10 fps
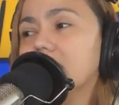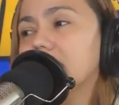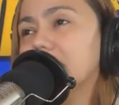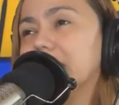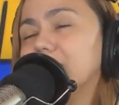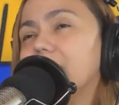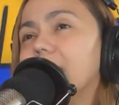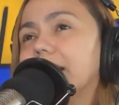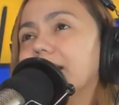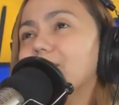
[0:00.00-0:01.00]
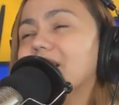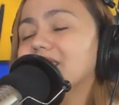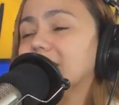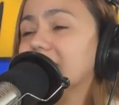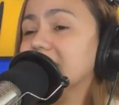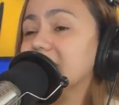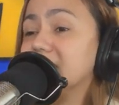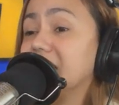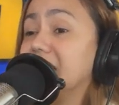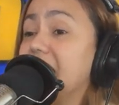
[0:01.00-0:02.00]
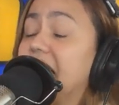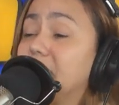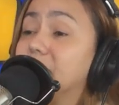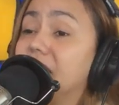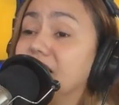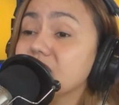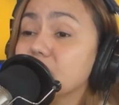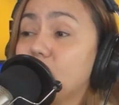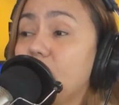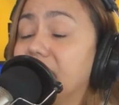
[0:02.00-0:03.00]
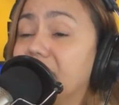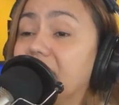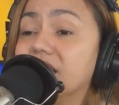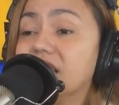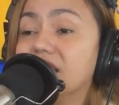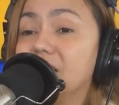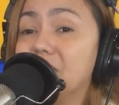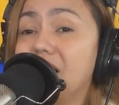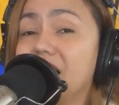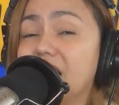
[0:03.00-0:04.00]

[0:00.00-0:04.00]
mas malaki na yung mga struggles na hinaharap natin sa buhay natin, 'di ba?